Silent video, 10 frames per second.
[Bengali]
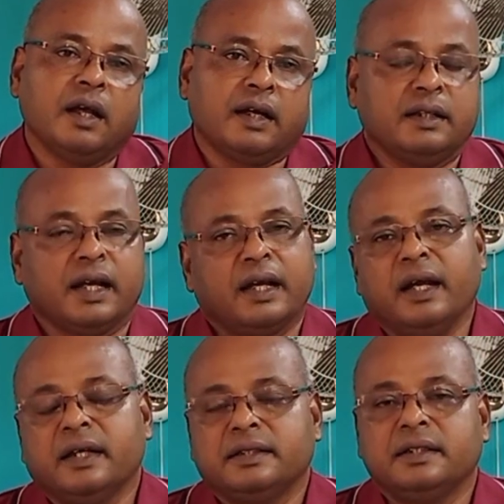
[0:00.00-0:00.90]
একটা দেখা
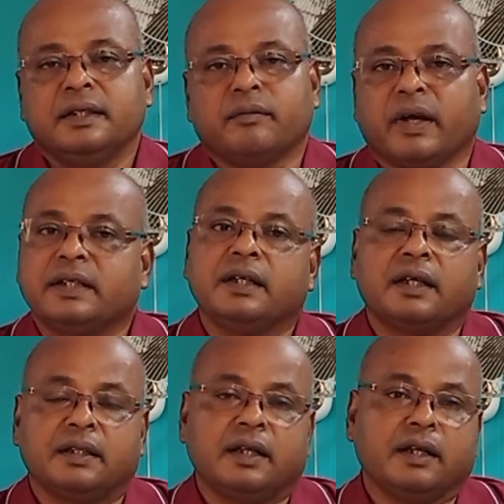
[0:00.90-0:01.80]
যাচ্ছে যে মাছের
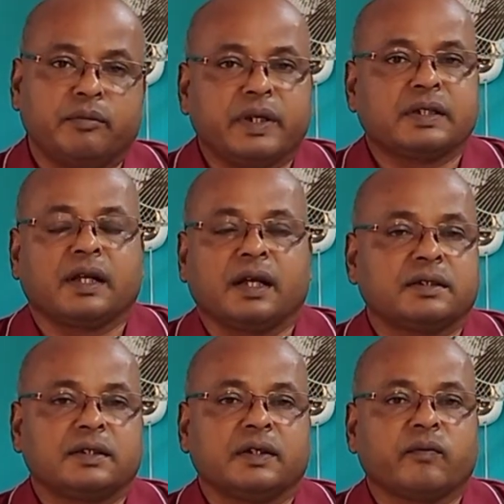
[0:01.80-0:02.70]
ক্ষেত্রে ইনফেকশান
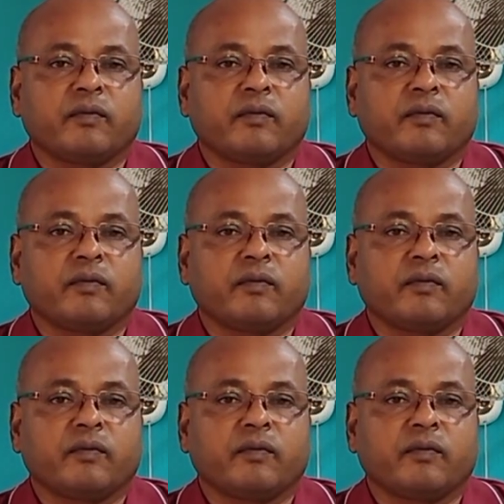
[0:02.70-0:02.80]
আসছে